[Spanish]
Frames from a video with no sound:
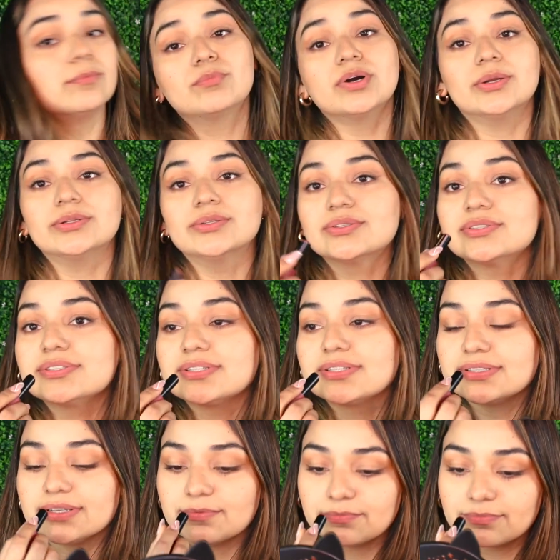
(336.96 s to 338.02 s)
Bueno, entonces
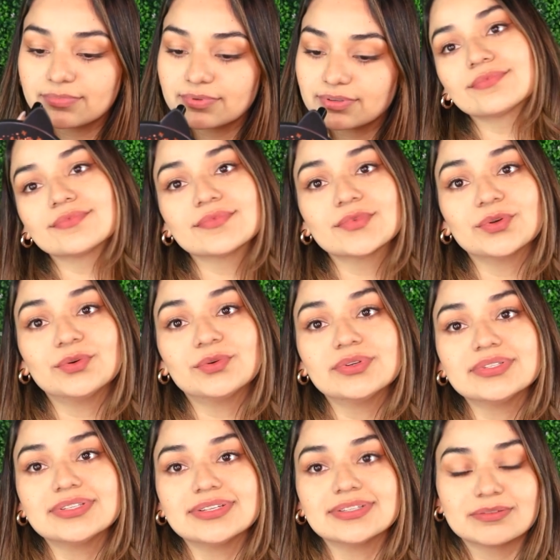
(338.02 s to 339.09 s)
así.
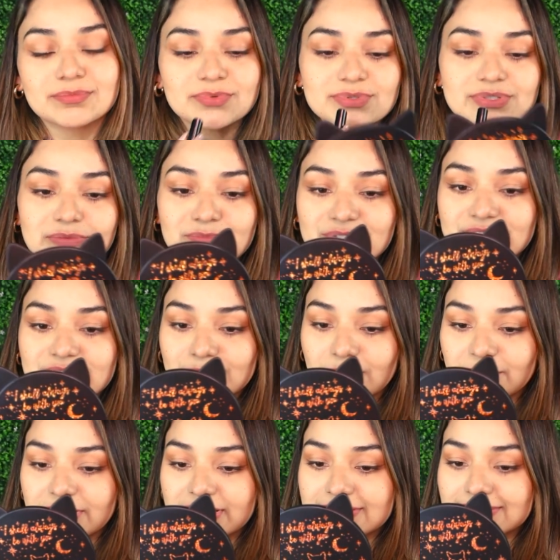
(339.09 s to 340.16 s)
Uy, sí, este me gusta
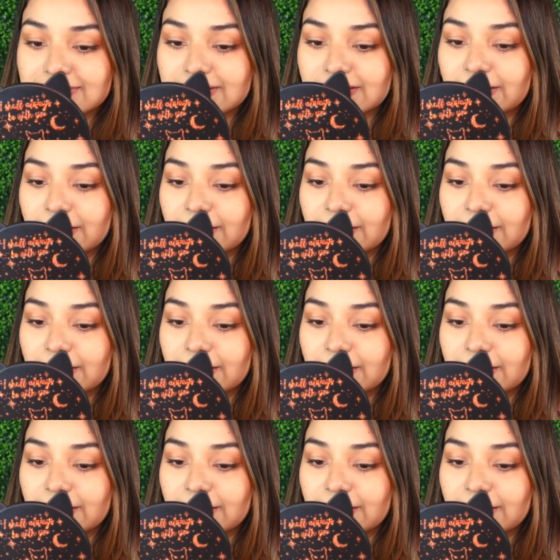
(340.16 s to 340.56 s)
muchísimo más.